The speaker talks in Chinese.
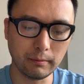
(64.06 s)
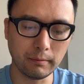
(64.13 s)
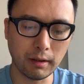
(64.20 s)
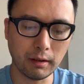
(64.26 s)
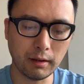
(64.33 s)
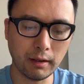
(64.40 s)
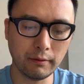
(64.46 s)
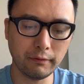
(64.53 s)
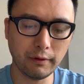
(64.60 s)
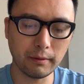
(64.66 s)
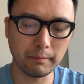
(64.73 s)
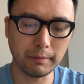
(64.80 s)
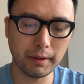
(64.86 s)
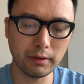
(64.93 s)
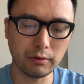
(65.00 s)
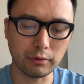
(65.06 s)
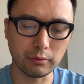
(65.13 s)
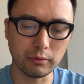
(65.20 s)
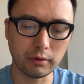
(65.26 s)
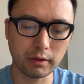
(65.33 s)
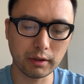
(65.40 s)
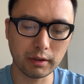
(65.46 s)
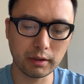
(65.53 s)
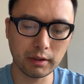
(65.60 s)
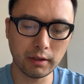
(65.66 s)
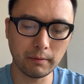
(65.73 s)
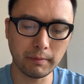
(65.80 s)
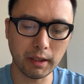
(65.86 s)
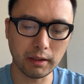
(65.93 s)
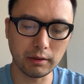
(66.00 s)
忙安放杯主。
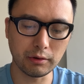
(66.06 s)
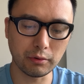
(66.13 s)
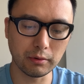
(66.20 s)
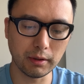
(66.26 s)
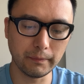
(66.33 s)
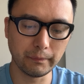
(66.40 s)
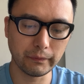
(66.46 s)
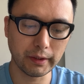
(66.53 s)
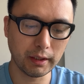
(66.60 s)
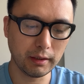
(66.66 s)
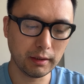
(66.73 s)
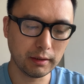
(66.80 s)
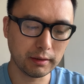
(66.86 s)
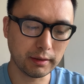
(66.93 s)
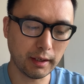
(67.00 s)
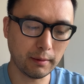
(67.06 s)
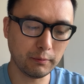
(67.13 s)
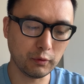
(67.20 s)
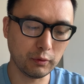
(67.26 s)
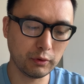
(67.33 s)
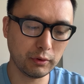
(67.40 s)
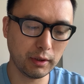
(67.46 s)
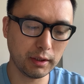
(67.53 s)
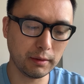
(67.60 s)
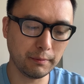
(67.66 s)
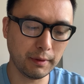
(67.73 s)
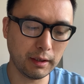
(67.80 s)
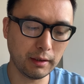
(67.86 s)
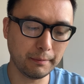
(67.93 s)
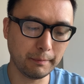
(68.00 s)
上面一桌，贾母、薛姨
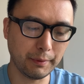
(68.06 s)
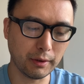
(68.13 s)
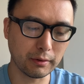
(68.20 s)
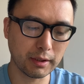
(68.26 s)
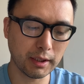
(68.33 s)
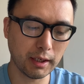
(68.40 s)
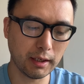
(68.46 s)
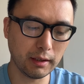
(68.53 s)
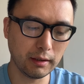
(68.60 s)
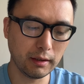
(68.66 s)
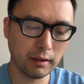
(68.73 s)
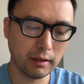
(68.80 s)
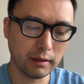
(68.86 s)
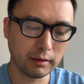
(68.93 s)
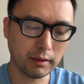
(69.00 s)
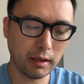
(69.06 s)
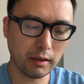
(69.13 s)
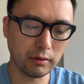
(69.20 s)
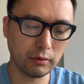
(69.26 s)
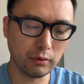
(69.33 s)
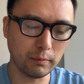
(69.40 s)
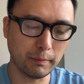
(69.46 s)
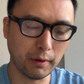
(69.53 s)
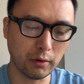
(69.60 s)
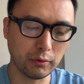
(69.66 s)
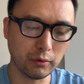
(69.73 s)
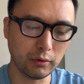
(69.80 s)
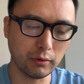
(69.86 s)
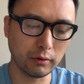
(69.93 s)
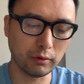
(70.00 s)
妈、宝钗、黛玉、宝
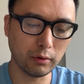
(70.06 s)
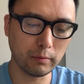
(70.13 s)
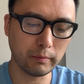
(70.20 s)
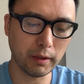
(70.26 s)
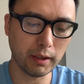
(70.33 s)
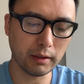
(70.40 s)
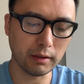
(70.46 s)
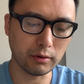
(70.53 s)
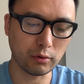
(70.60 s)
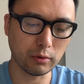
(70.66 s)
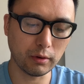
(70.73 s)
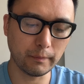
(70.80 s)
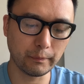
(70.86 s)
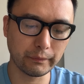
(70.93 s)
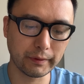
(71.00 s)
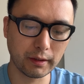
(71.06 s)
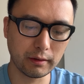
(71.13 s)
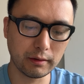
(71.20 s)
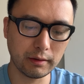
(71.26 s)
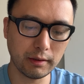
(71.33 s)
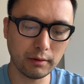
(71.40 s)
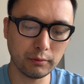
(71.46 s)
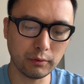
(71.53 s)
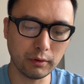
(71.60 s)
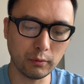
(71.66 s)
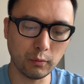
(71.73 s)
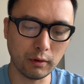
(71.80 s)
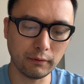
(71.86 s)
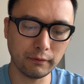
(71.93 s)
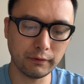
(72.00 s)
玉；东边一桌，湘
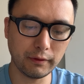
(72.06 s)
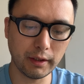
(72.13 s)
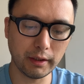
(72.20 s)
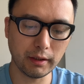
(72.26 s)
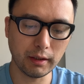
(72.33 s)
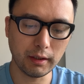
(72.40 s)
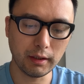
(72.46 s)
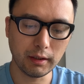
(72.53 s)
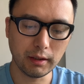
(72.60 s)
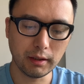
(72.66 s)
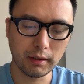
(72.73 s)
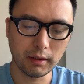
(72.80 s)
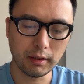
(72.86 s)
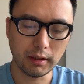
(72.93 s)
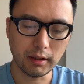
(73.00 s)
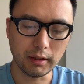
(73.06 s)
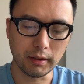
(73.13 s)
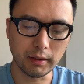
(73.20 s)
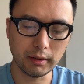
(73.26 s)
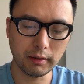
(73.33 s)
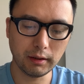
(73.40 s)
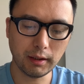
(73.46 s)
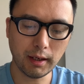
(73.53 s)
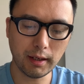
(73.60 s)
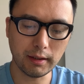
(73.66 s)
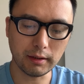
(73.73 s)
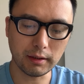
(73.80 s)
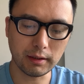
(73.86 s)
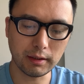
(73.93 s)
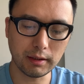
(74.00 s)
云、王夫人、迎、
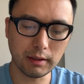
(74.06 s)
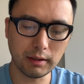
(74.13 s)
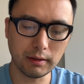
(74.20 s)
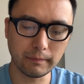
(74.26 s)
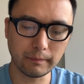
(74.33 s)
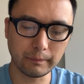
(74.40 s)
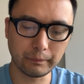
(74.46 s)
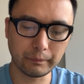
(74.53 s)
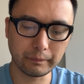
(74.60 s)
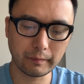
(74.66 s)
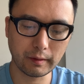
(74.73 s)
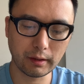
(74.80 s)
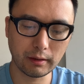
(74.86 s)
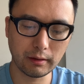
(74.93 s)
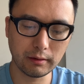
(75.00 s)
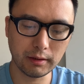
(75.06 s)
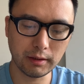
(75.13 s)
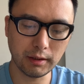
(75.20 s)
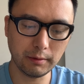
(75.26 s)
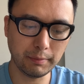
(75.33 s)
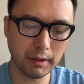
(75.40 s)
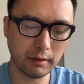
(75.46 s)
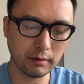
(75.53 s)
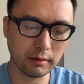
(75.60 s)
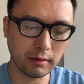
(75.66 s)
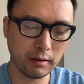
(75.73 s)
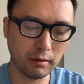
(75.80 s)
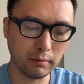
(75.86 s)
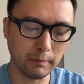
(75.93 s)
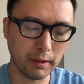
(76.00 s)
叹息，西边
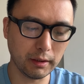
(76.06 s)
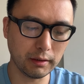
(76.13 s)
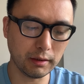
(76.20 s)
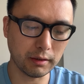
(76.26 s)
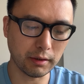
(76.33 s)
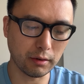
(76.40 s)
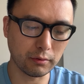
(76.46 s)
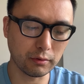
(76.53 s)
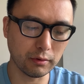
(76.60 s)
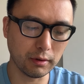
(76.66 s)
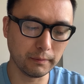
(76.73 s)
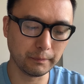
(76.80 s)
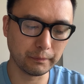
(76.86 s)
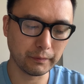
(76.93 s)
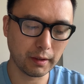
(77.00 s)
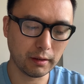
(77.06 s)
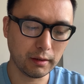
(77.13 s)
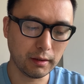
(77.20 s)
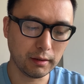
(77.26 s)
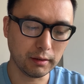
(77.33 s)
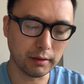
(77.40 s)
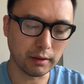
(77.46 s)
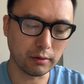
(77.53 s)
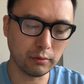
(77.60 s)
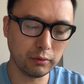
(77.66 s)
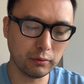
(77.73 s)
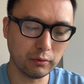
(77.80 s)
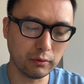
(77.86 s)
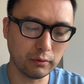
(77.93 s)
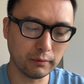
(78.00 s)
靠门一小桌，李
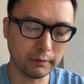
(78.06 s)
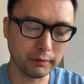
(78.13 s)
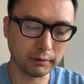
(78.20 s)
库